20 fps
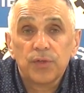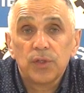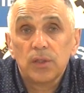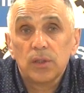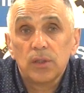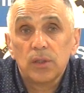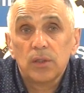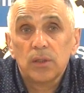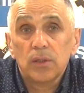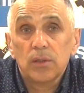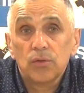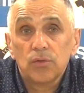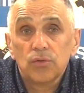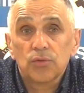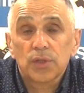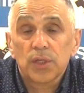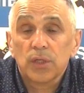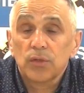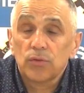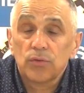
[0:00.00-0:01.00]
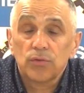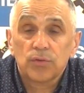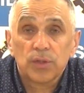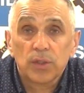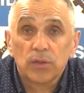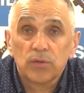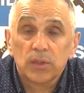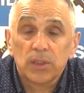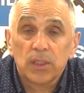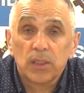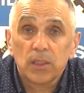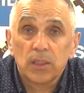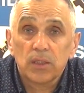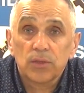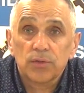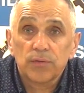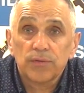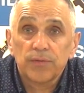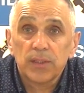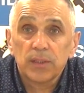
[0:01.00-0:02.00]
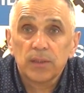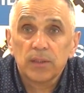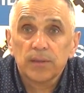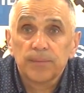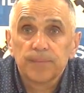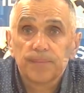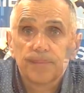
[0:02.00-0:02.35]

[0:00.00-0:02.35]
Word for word: i dużego, dużego zaangażowania.